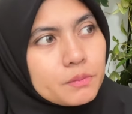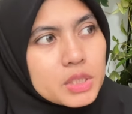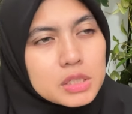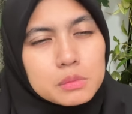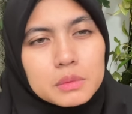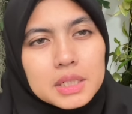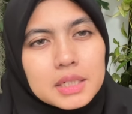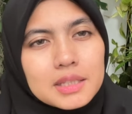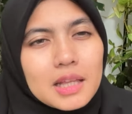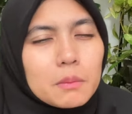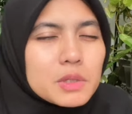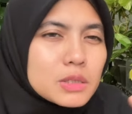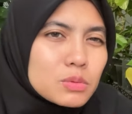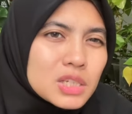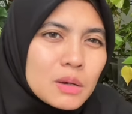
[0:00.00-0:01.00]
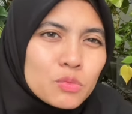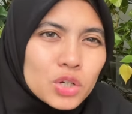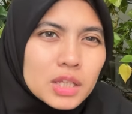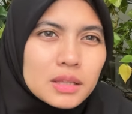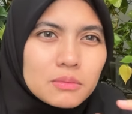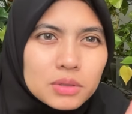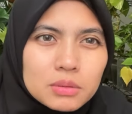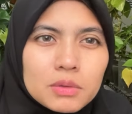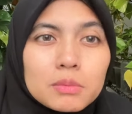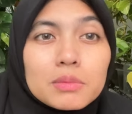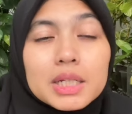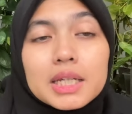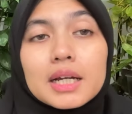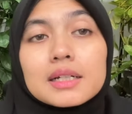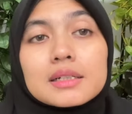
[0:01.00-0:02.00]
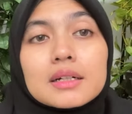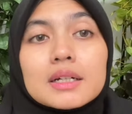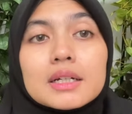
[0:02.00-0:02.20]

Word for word: please beli tapi sebisa mungkin teman-teman beli yang